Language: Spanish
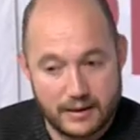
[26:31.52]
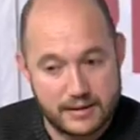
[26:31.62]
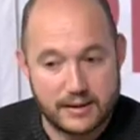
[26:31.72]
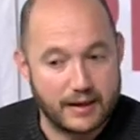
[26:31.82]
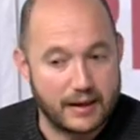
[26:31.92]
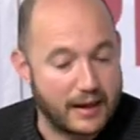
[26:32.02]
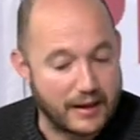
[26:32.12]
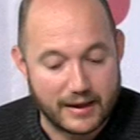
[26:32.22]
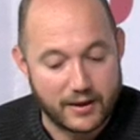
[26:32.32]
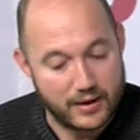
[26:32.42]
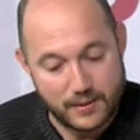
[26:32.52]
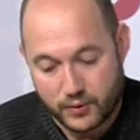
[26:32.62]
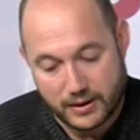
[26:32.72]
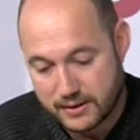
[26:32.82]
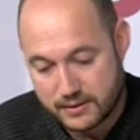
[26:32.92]
es seguir en la Liga Nacional
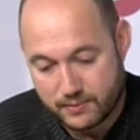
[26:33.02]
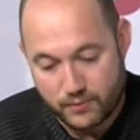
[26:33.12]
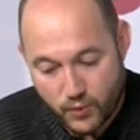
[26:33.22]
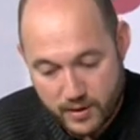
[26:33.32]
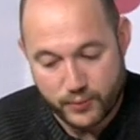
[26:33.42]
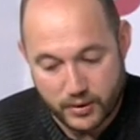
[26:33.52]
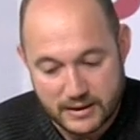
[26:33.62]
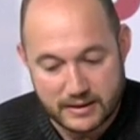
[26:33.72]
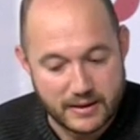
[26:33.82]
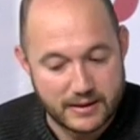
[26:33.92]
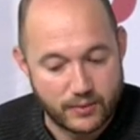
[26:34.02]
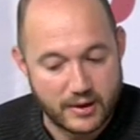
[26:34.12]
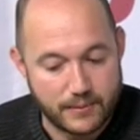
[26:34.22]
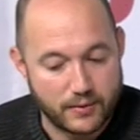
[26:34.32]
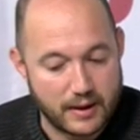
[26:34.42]
porque es muy importante mantener un
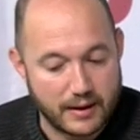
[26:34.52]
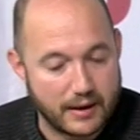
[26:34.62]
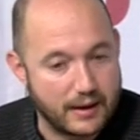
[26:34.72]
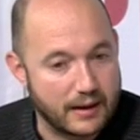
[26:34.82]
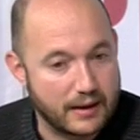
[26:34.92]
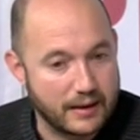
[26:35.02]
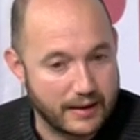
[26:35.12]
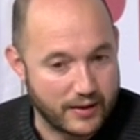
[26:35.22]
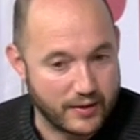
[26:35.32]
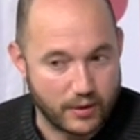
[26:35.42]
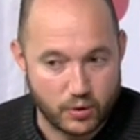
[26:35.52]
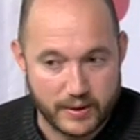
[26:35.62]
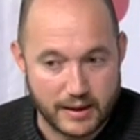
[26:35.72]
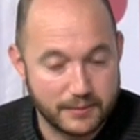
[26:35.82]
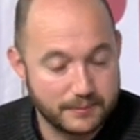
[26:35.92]
equipo en la Liga Nacional Juvenil.